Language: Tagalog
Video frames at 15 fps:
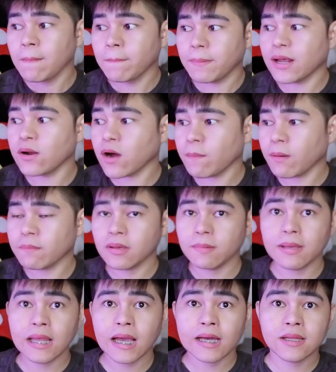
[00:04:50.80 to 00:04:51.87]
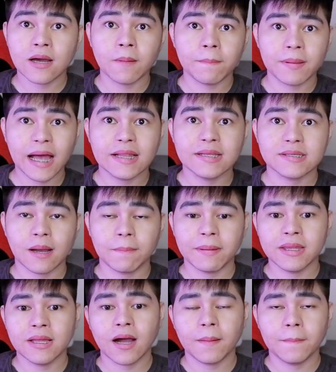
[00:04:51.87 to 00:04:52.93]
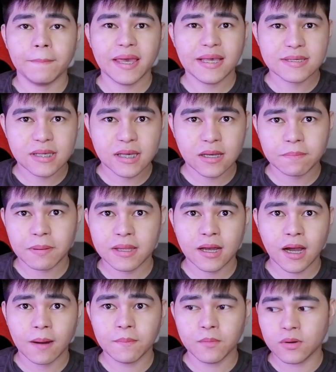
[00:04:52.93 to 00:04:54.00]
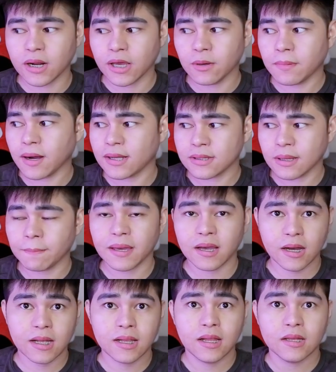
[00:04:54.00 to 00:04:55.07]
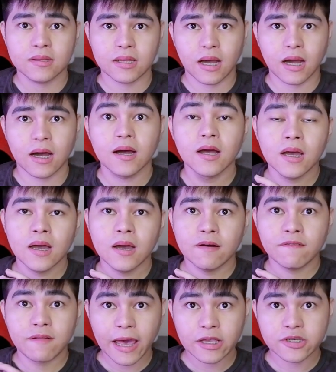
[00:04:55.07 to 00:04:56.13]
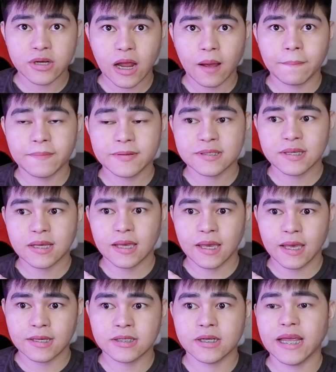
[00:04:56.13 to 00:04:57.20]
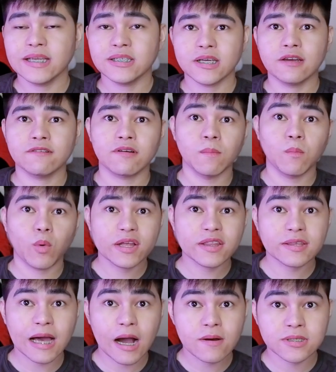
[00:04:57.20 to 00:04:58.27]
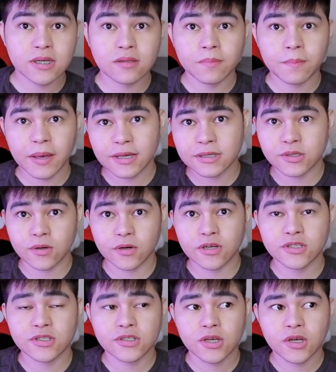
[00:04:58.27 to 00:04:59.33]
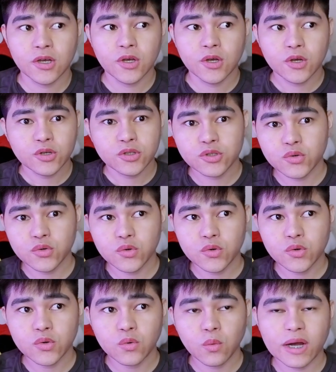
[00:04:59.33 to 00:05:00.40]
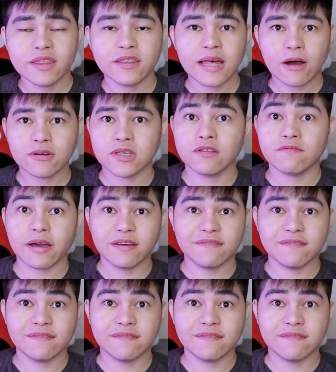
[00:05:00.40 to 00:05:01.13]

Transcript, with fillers: Pero kapag bibili ka ng plants, ang pinaka-basic, pinaka-mura, yung mga typical na fly traps is ranging from 1,000 pesos to 1,500